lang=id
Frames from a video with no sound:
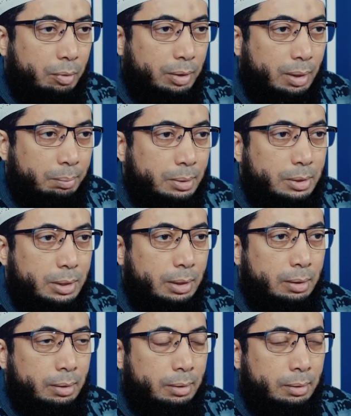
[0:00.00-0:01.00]
lalu kita
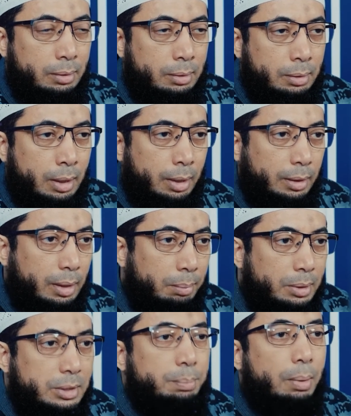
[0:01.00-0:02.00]
benci yang kita
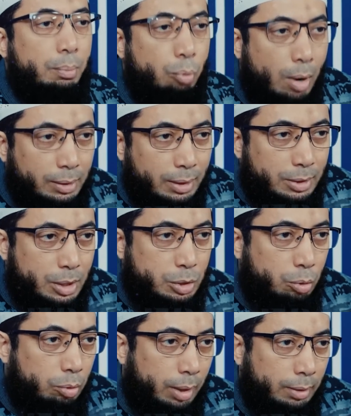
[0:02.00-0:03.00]
benci perbuatan
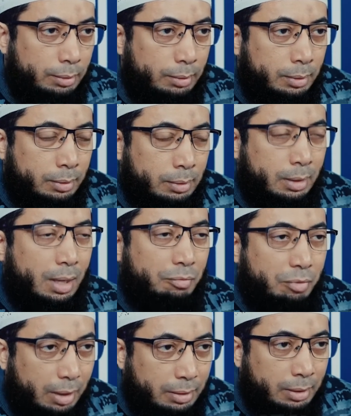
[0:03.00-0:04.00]
seseorang
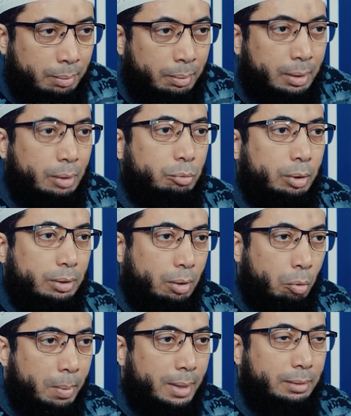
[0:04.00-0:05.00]
kekafirannya maka itu kita
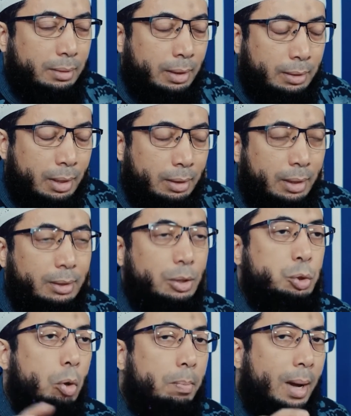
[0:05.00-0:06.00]
obat kita kita
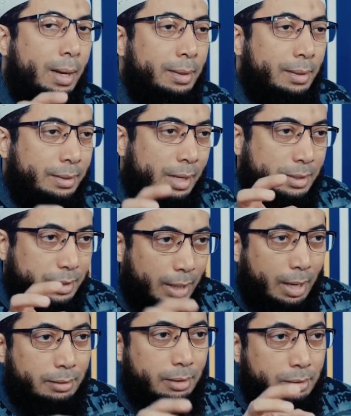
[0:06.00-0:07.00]
coba
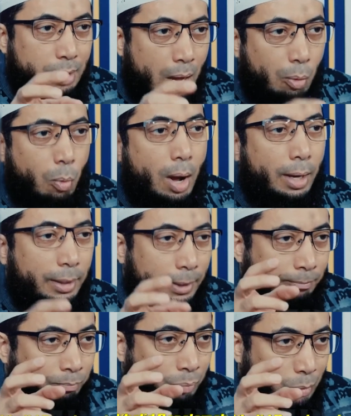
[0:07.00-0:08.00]
nasehatin dakwahi
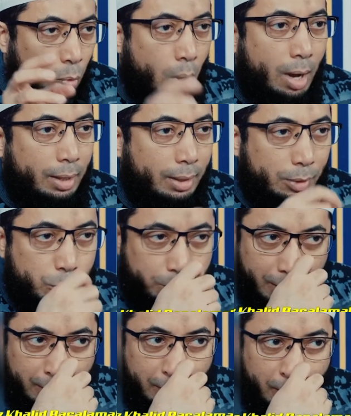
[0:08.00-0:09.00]
doakan
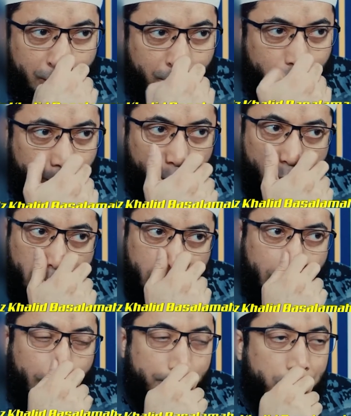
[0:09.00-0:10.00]
supaya dia tinggalkan keburukan
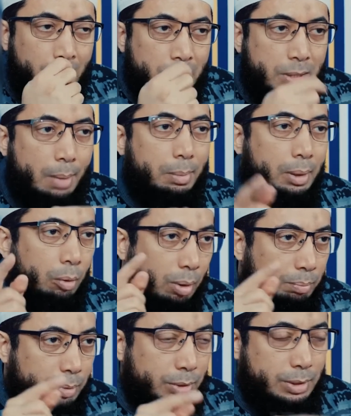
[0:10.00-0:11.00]
dia sama dengan
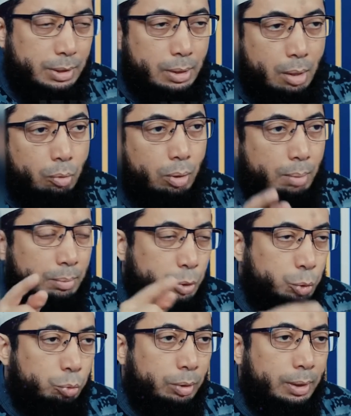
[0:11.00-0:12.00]
orang berzina orang
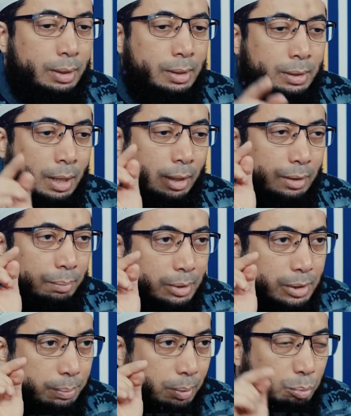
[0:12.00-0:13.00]
mencuri yang kita
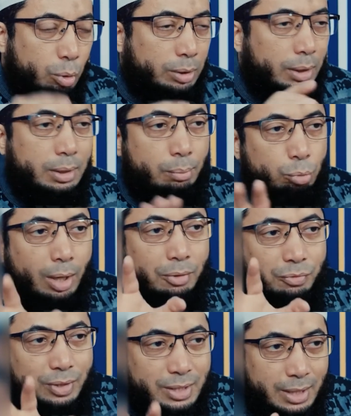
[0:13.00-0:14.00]
benci perbuatannya bukan
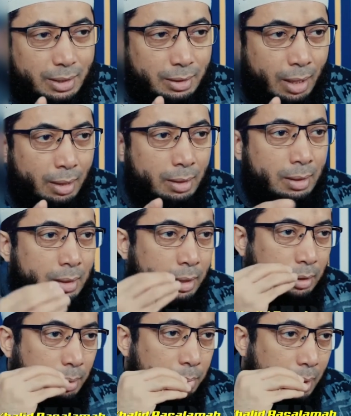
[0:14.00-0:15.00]
fisiknya
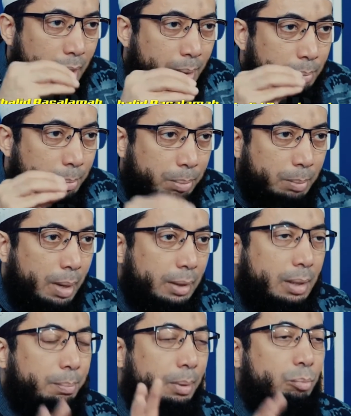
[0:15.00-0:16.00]
kita berharap
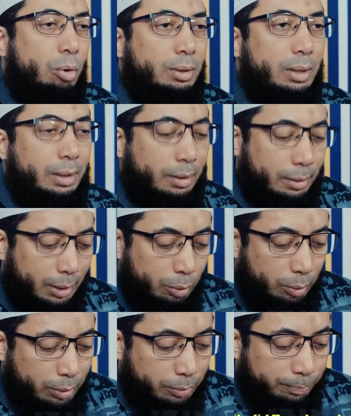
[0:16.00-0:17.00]
memperbaiki perbuatan yang
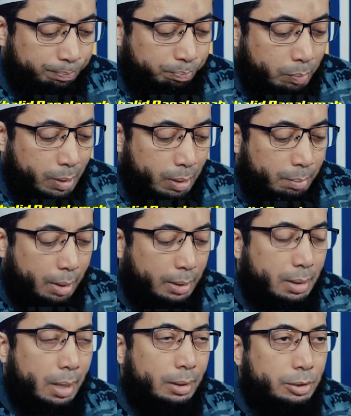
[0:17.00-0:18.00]
keliru itu
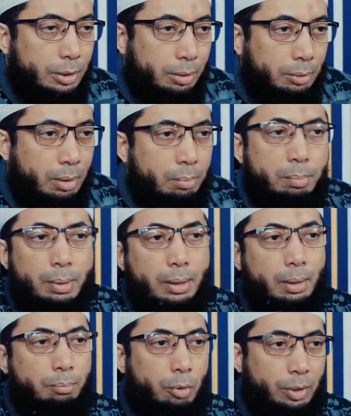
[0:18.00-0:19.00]
Makanya Aisyah radhiallahu
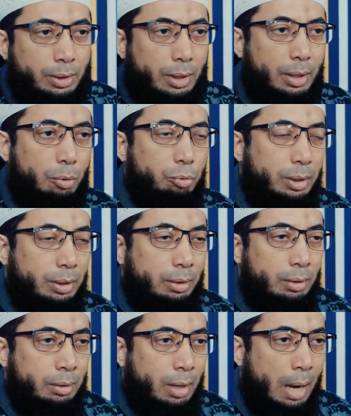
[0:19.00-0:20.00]
memberikan wanita Yahudi ini
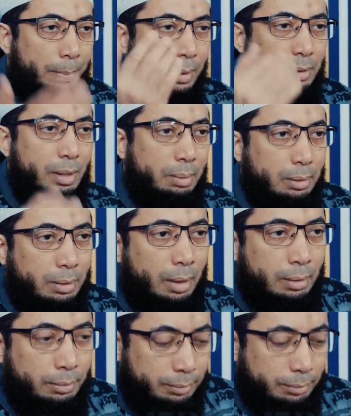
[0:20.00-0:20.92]
apa yang dia minta.